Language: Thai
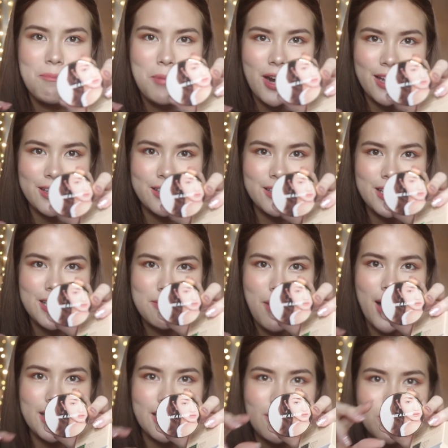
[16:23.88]
เป็นอะไรที่ดี
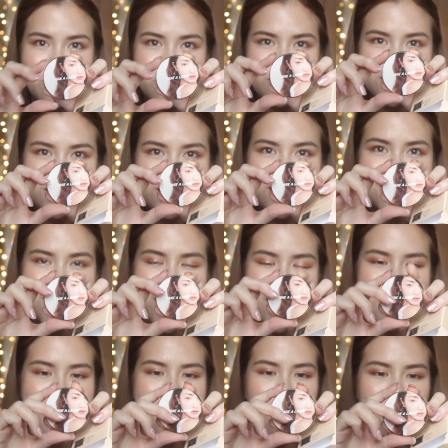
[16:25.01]
มากนะเราก็ต้องเชื่อสาย
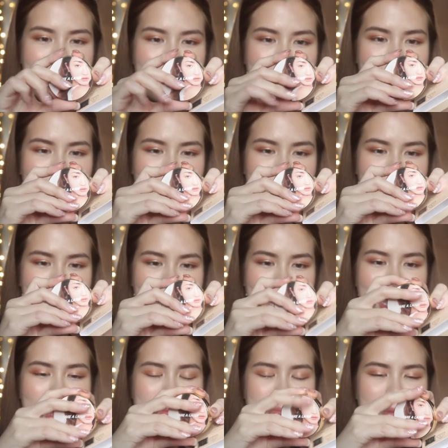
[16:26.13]
เกาแบบเขานะคะ
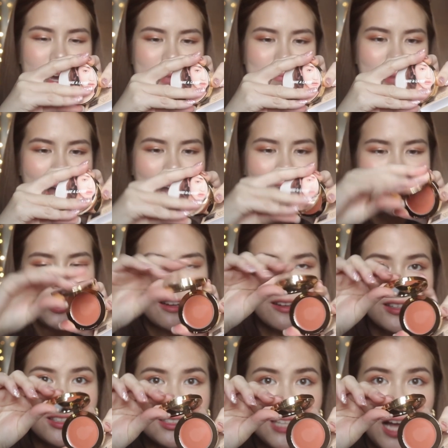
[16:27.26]
เปิดมาเนี่ยก็
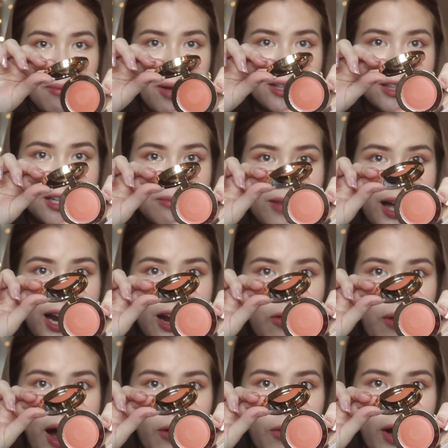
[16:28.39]
คือสามารถเติมได้ระ
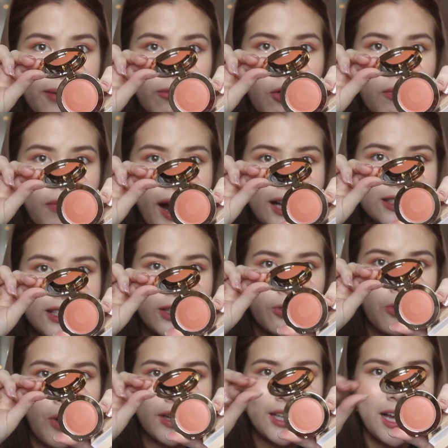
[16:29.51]
หว่างวันพกพาสะด
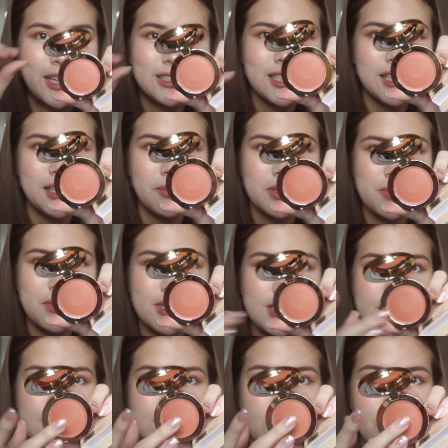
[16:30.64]
วกนะสีมันจะเป็น
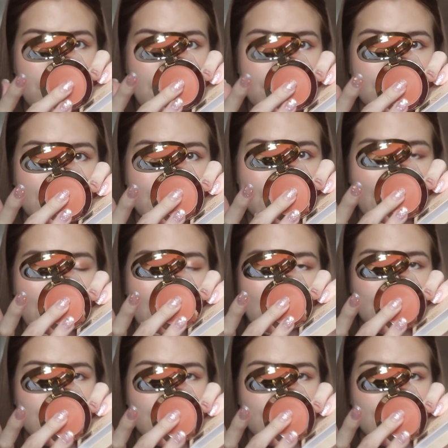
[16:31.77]
สีส้มแบบนี้นะ